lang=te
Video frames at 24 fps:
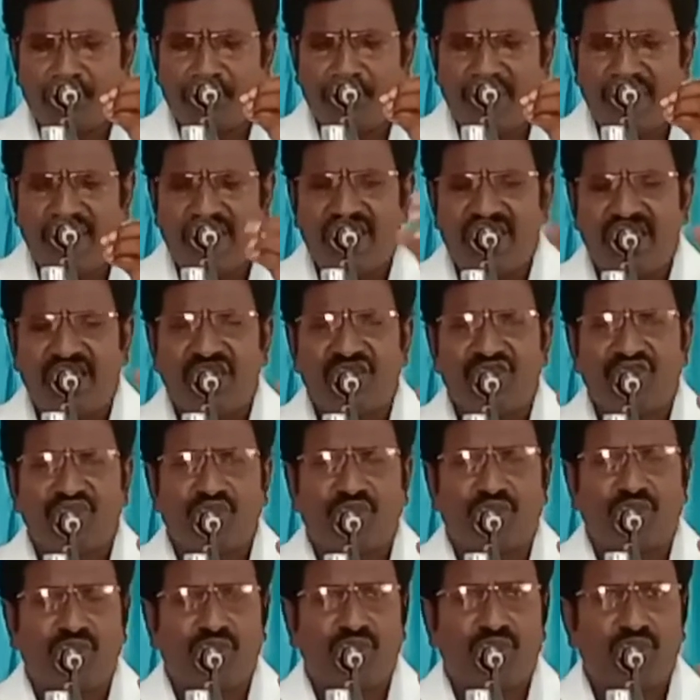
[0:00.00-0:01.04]

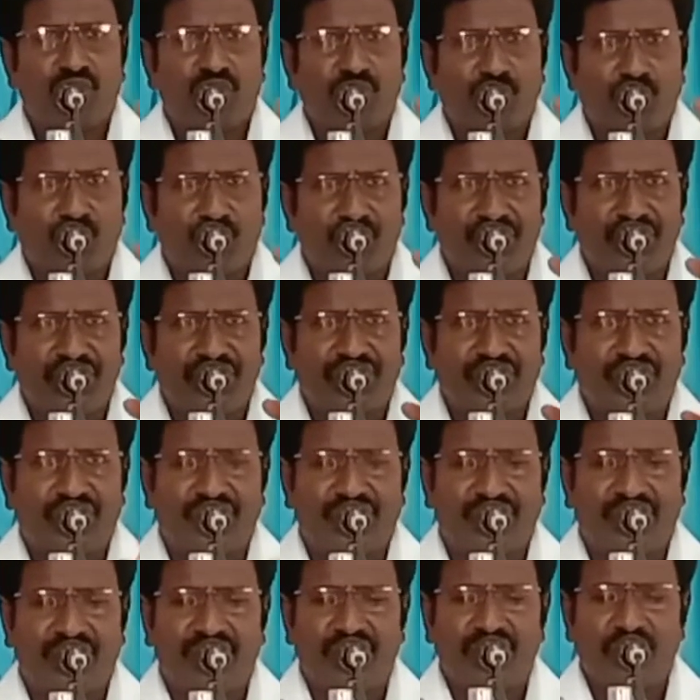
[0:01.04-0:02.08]
మేళ్ళేందో
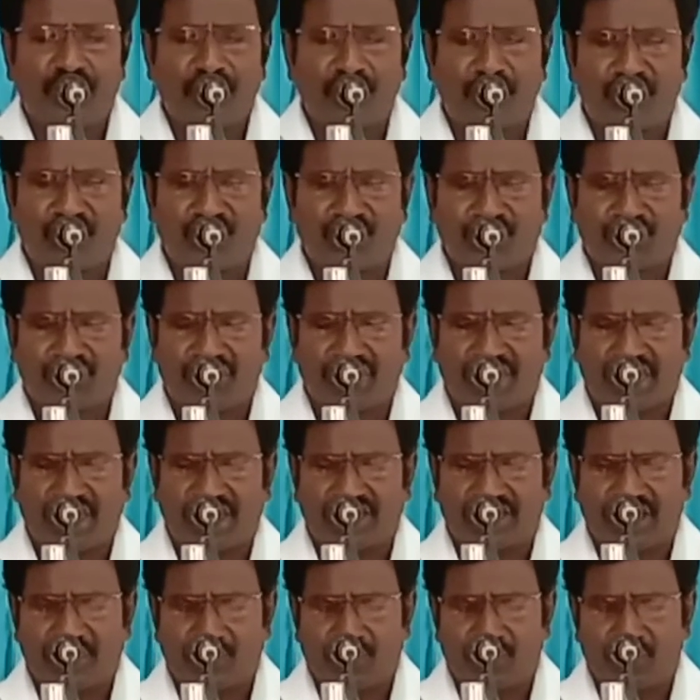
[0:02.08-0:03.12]
కొన్నిటిని పరిశుద్ధ
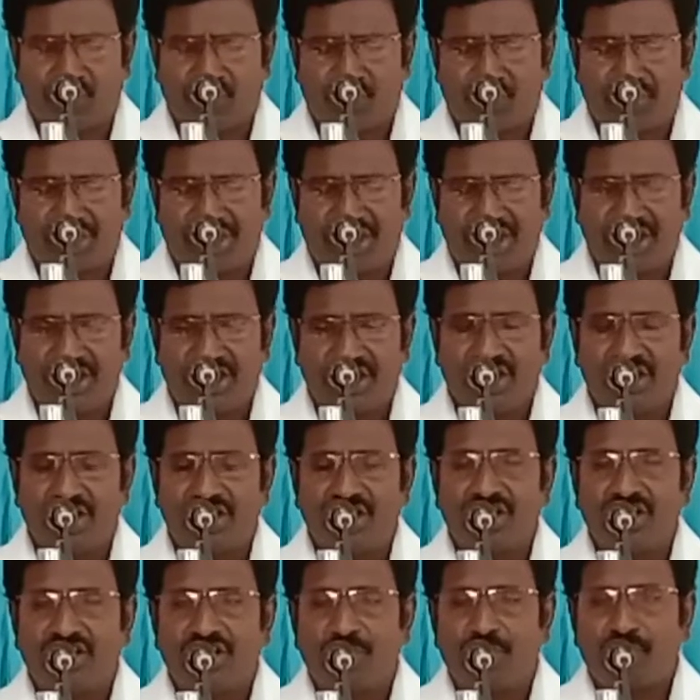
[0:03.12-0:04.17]
గ్రంథంలో నుండి
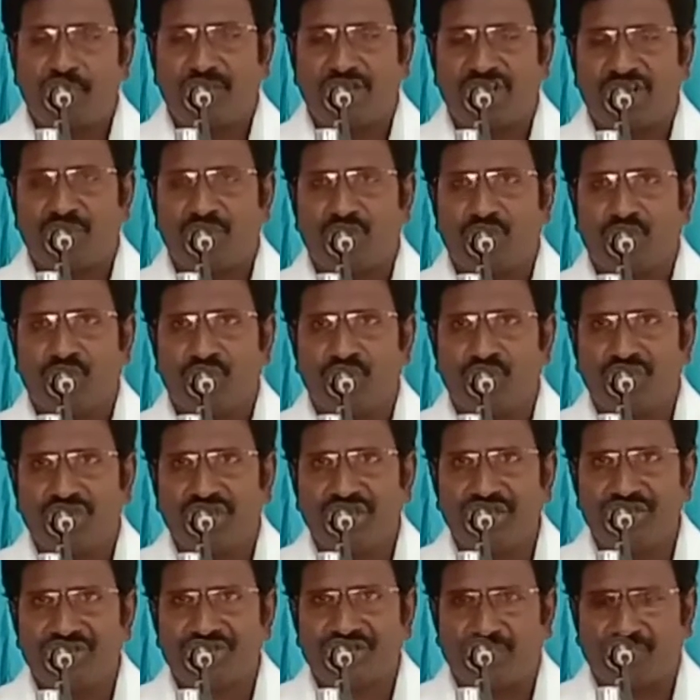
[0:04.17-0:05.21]
మనము
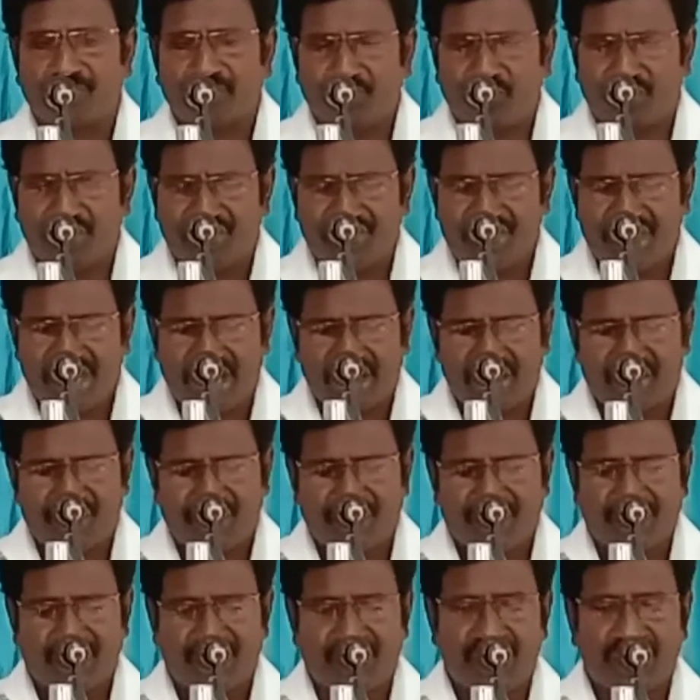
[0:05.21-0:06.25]
ఈ సమయంలో ధ్యానం
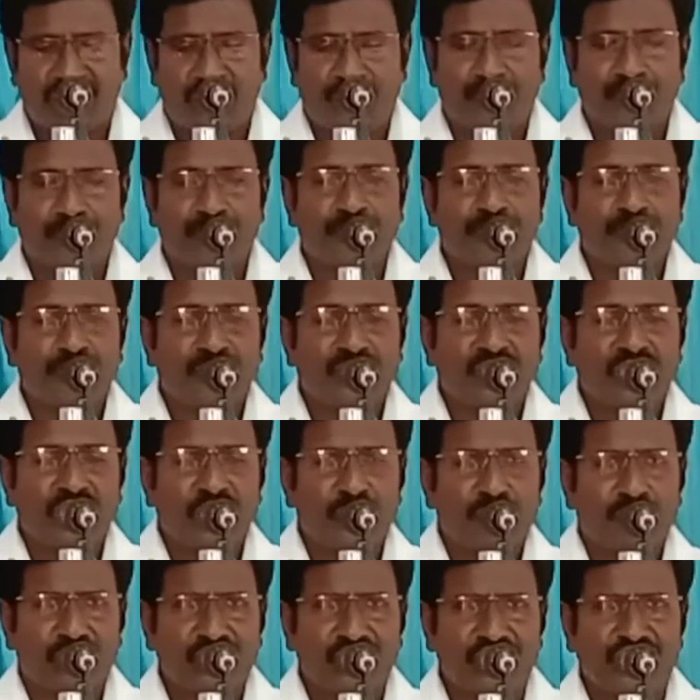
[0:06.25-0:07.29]
చేద్దాం
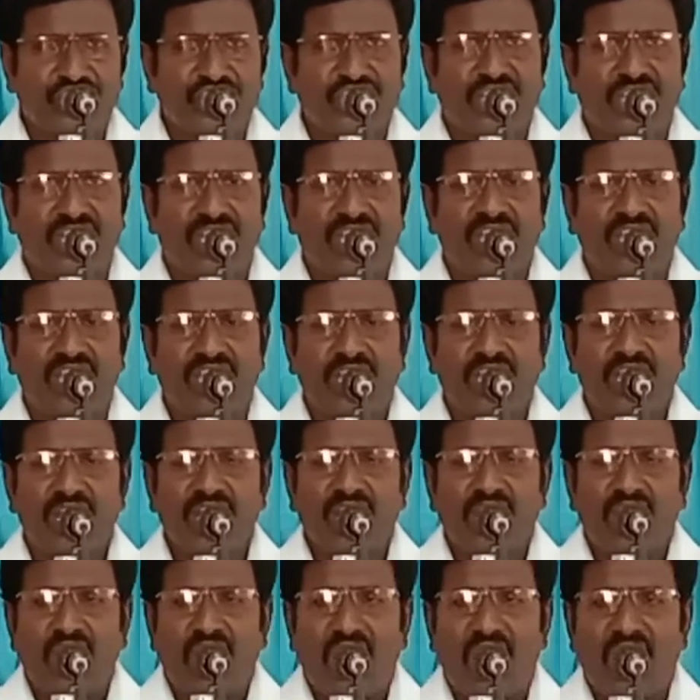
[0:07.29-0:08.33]
మొదటిగా
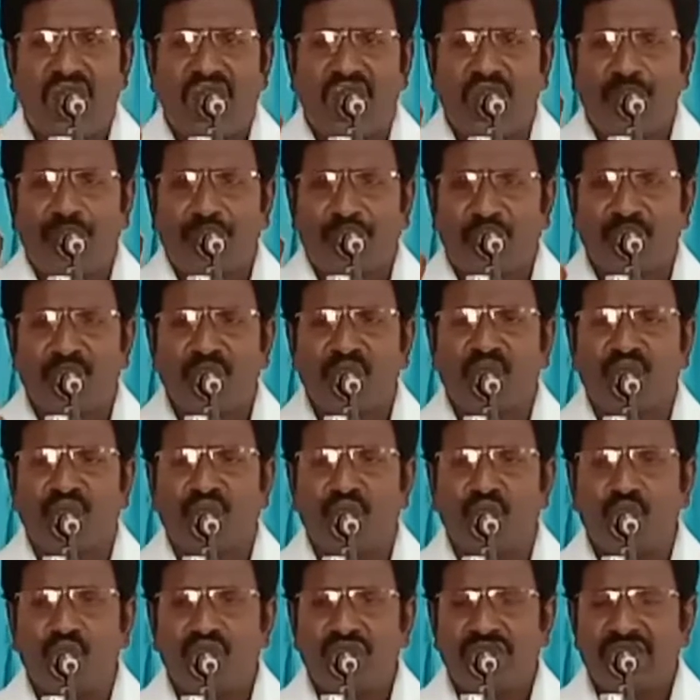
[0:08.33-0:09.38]
ఆ ప్రభువు
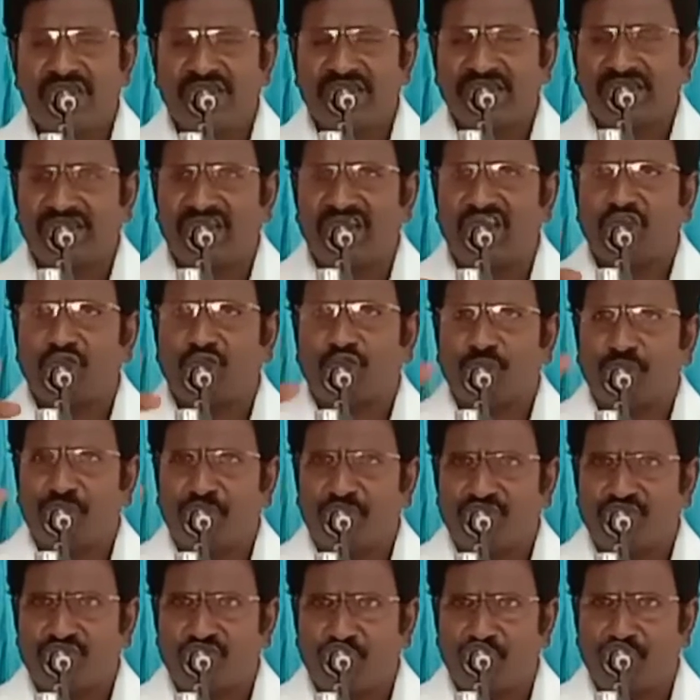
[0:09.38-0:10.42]
తన కృప
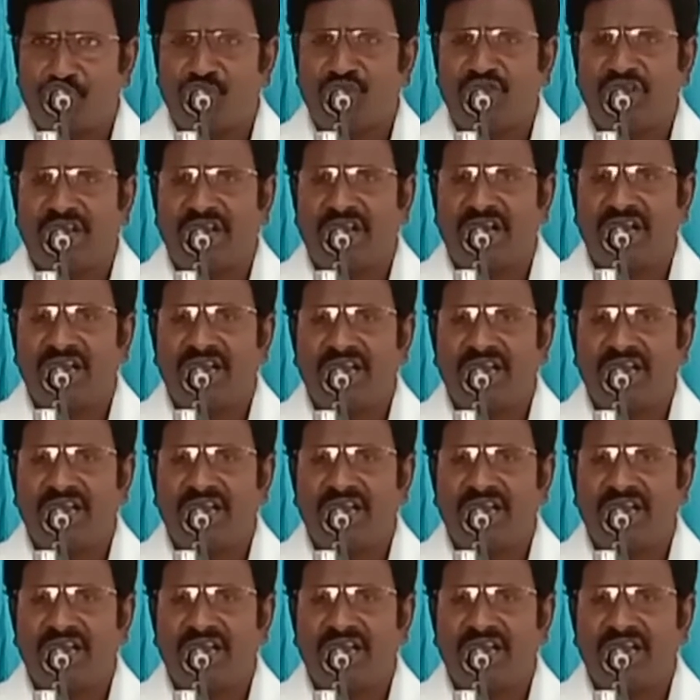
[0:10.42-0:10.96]
చొప్పున